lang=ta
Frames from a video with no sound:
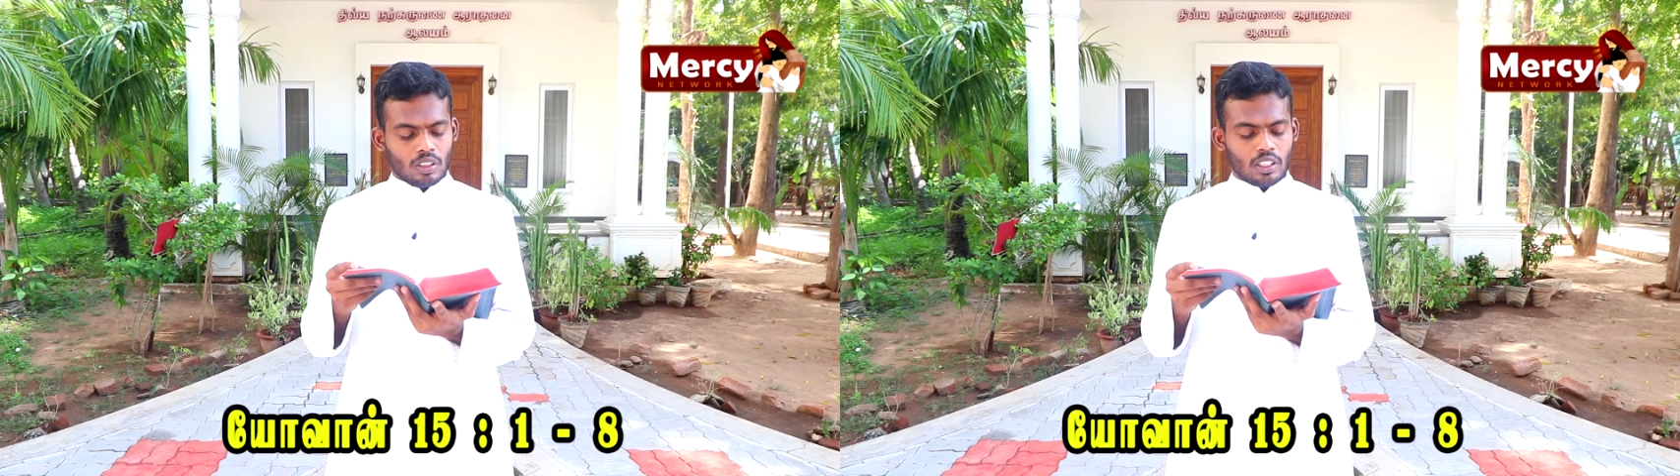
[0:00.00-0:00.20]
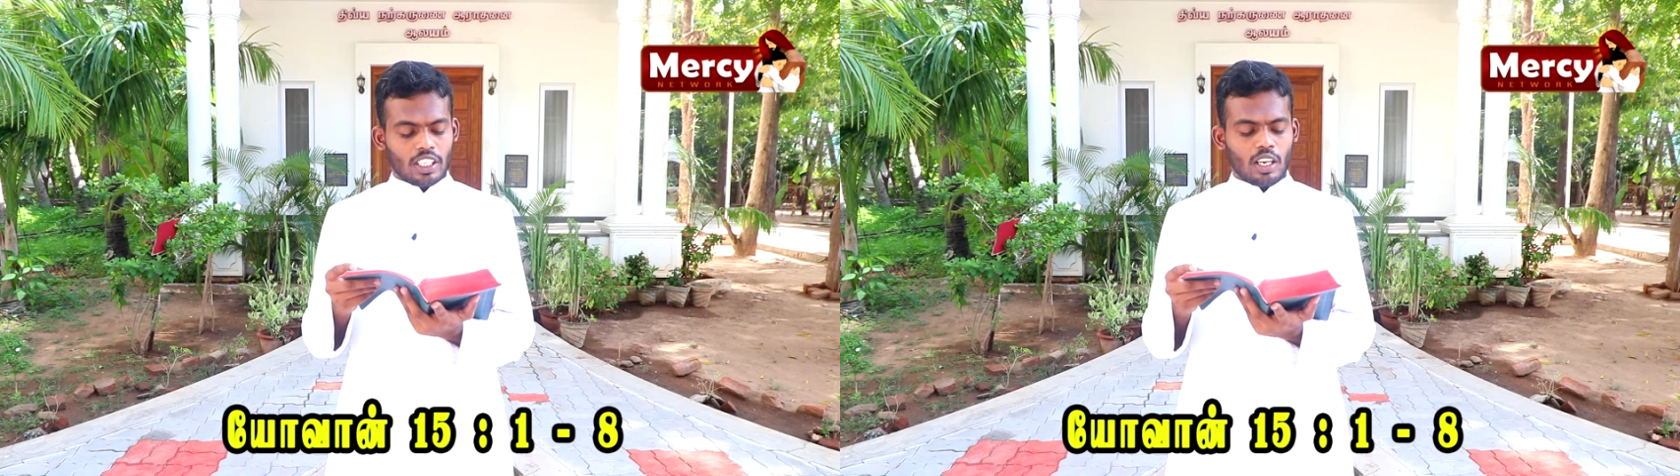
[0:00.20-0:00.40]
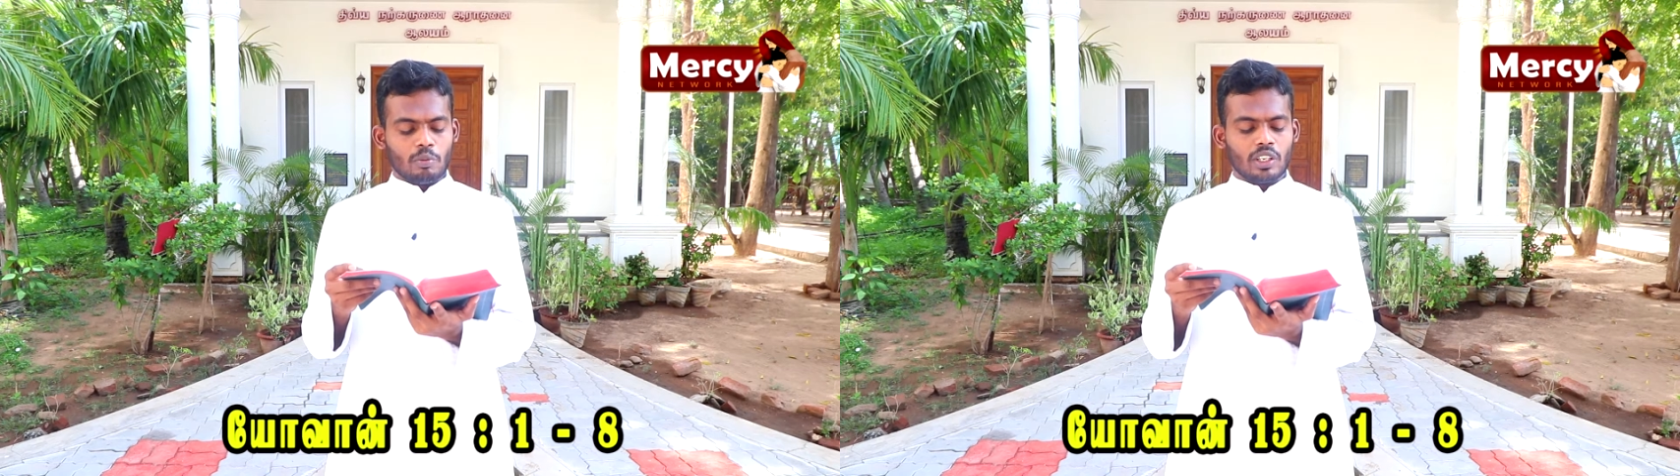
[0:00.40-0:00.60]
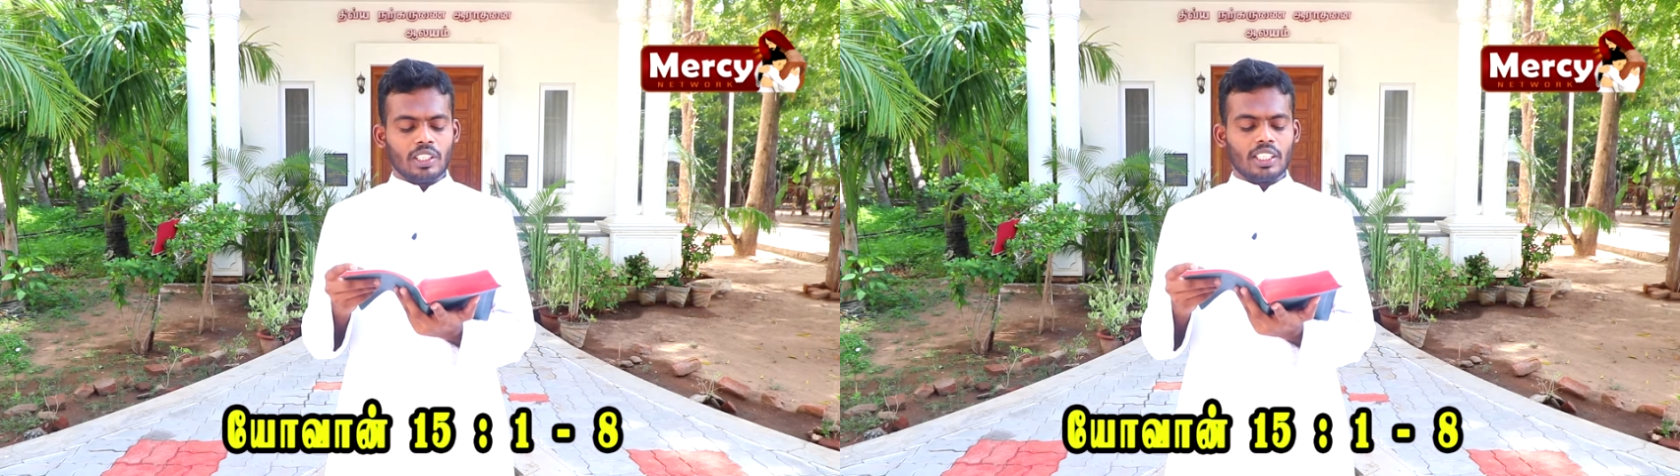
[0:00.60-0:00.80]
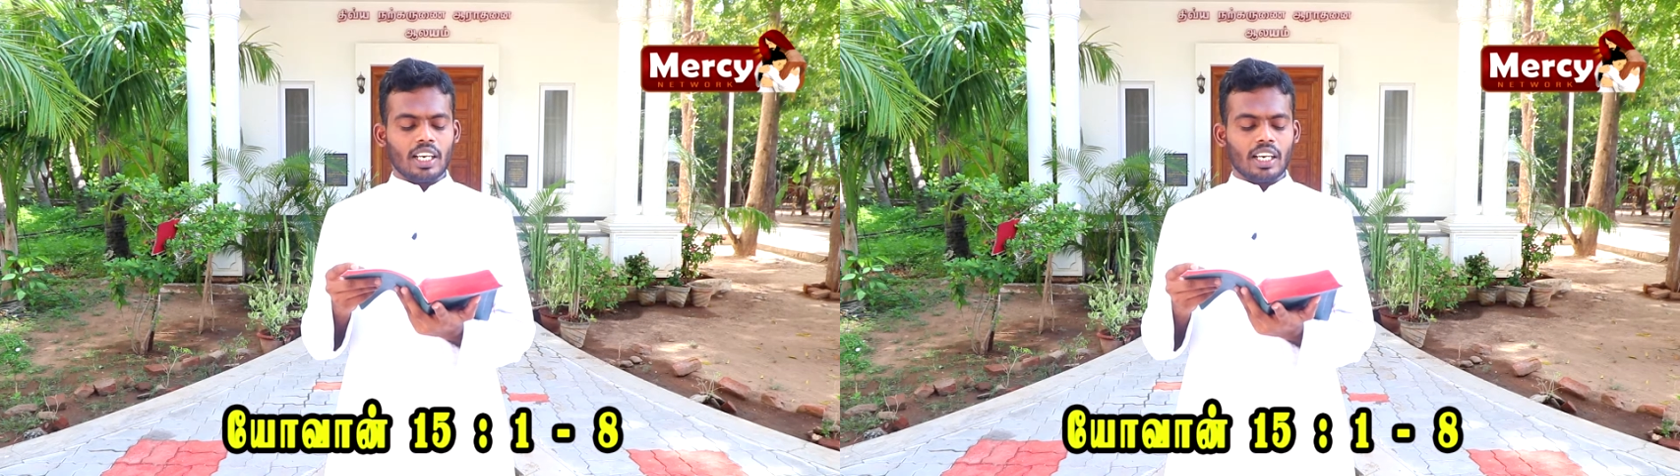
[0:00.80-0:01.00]
நீங்கள்
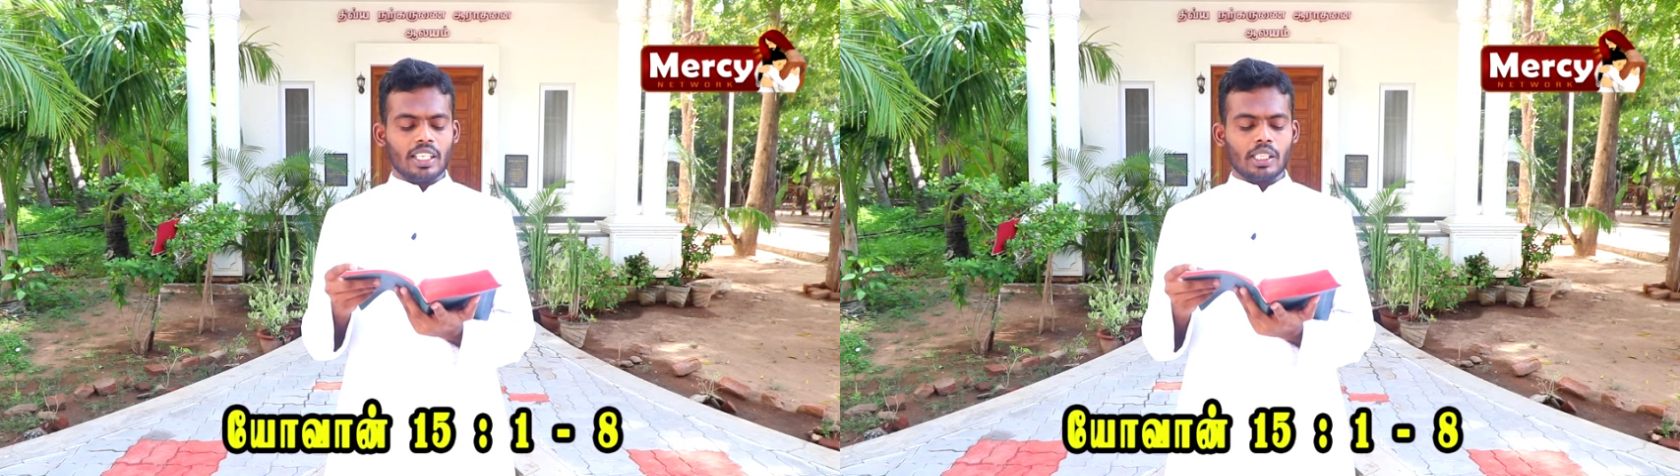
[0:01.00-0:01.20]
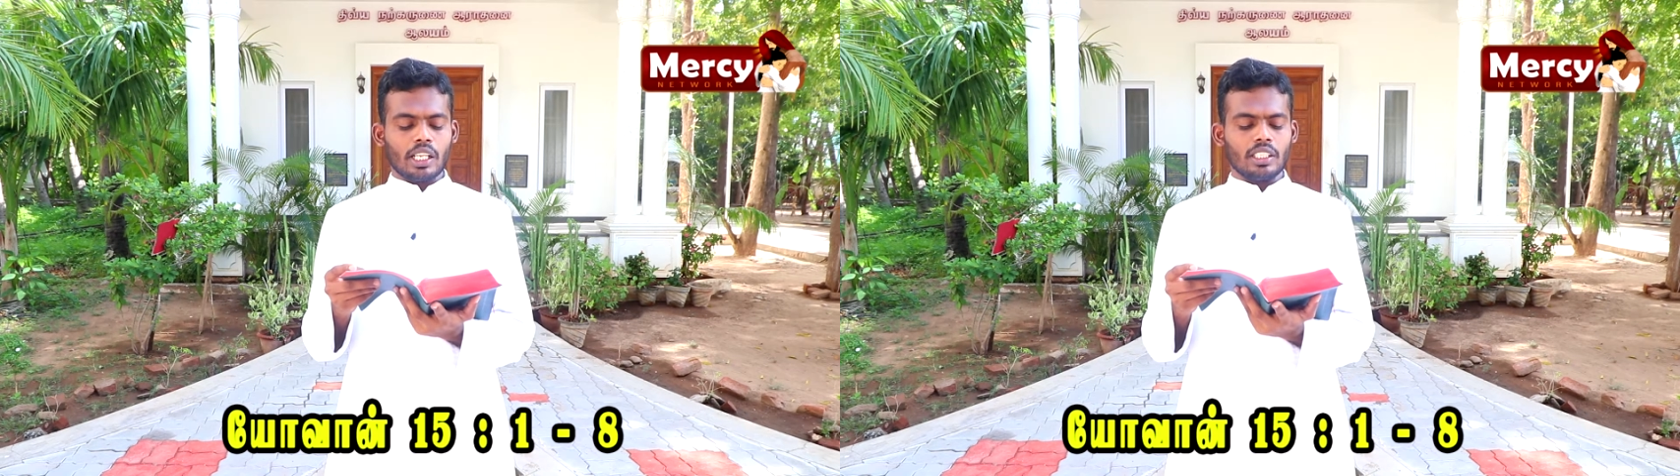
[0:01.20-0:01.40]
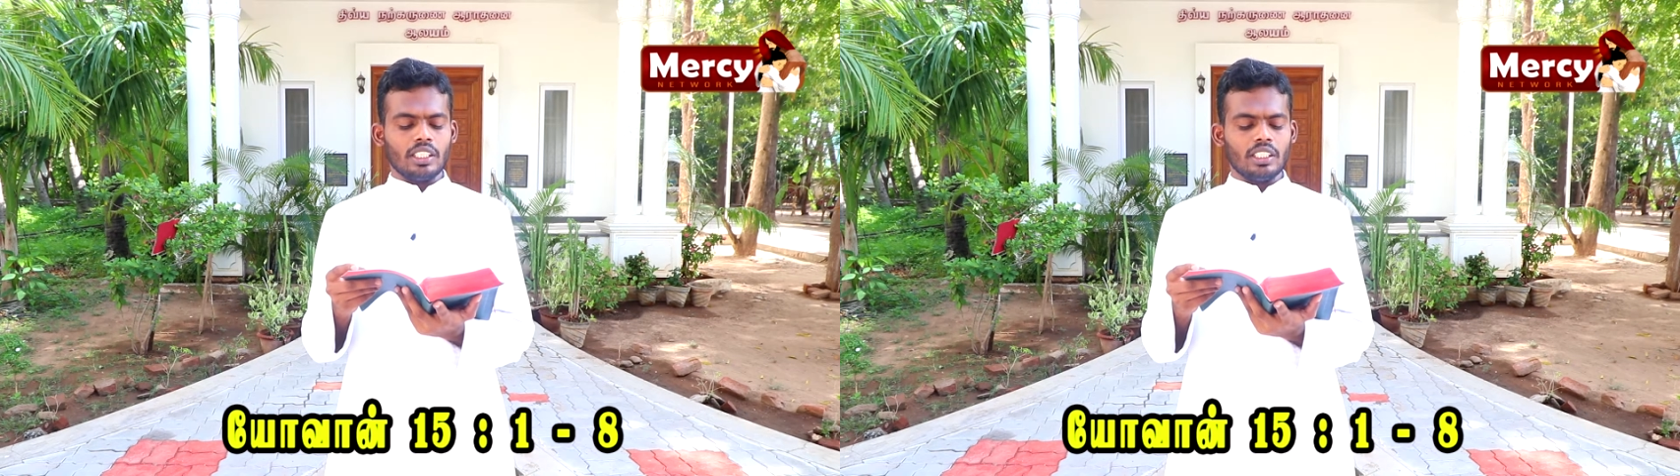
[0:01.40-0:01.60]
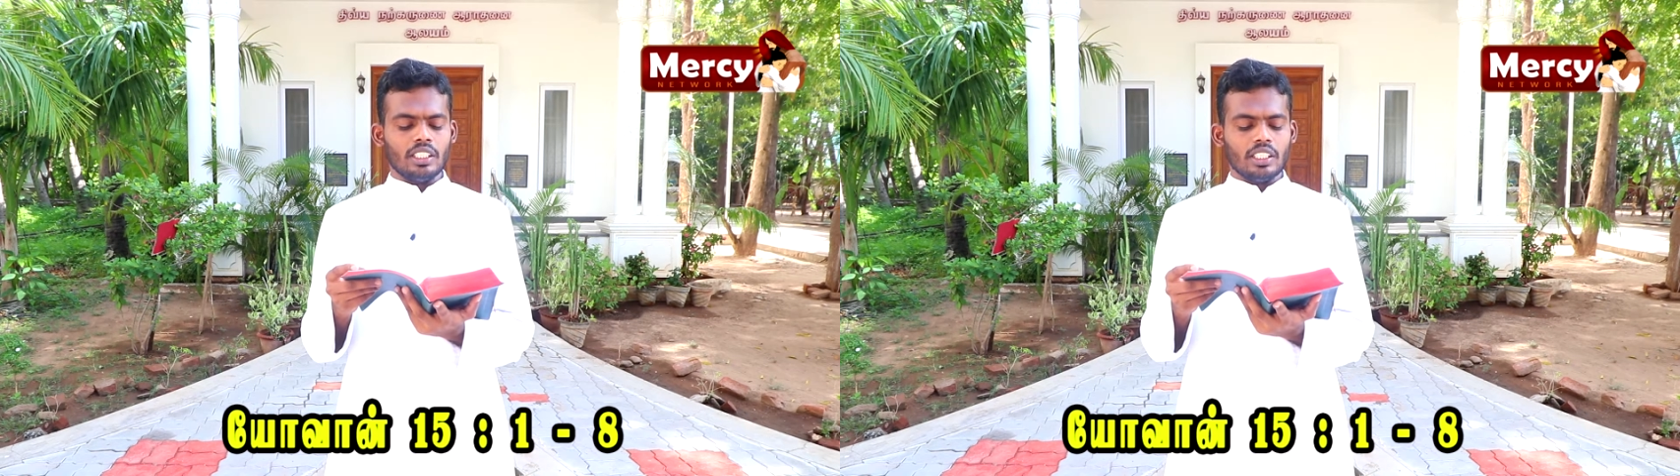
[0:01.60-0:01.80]
மிகுந்த கனித்தந்து